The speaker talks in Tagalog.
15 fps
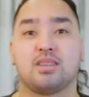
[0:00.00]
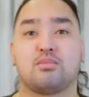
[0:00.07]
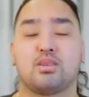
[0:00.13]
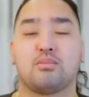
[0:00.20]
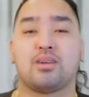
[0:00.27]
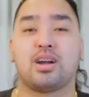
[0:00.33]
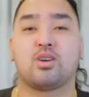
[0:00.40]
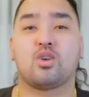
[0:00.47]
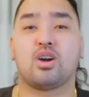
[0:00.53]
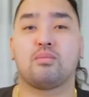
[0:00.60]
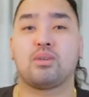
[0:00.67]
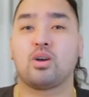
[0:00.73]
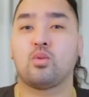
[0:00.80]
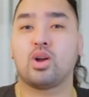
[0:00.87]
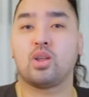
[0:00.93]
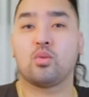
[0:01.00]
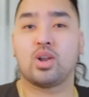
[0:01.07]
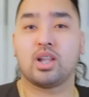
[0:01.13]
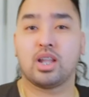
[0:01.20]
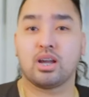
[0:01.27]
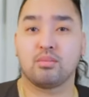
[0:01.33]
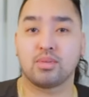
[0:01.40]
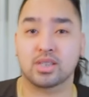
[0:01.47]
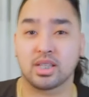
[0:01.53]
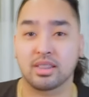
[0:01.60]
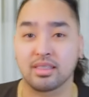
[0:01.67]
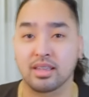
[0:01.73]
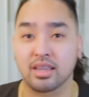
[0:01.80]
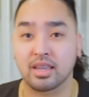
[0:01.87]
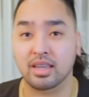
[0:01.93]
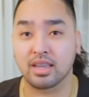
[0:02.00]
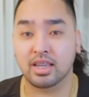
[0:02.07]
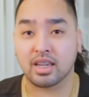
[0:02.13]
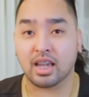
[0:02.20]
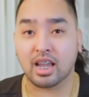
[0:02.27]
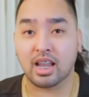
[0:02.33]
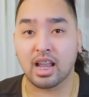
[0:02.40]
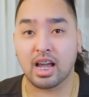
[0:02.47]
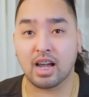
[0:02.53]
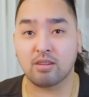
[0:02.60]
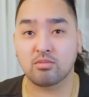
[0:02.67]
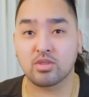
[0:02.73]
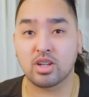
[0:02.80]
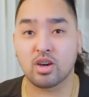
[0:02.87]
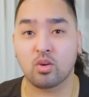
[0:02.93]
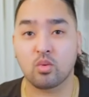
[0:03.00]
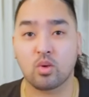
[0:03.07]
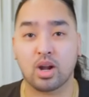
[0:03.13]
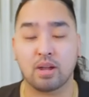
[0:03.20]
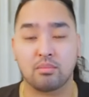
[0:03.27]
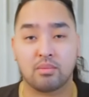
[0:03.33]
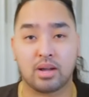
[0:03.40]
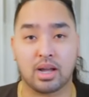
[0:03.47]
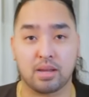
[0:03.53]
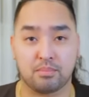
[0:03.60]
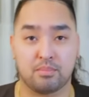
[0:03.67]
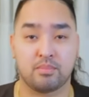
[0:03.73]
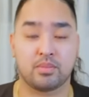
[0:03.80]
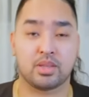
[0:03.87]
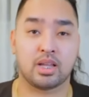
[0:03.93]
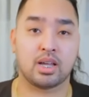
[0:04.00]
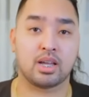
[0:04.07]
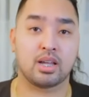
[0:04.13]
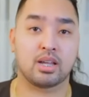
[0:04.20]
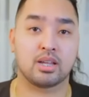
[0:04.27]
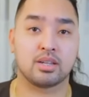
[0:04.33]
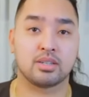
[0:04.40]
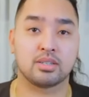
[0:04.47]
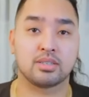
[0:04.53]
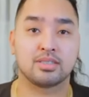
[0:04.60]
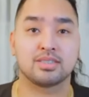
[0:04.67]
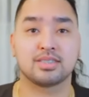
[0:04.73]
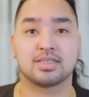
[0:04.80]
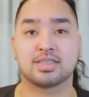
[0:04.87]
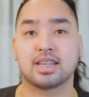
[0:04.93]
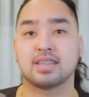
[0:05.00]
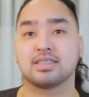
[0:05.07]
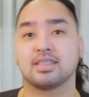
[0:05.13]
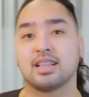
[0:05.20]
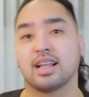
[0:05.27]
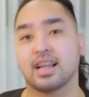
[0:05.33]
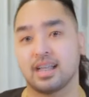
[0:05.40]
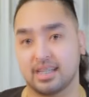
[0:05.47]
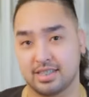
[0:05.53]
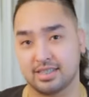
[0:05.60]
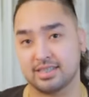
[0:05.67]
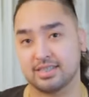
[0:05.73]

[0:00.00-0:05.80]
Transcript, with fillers: Siyempre, bago ka magwalwal ng marinde, kailangan mo ng warm up na sucks lang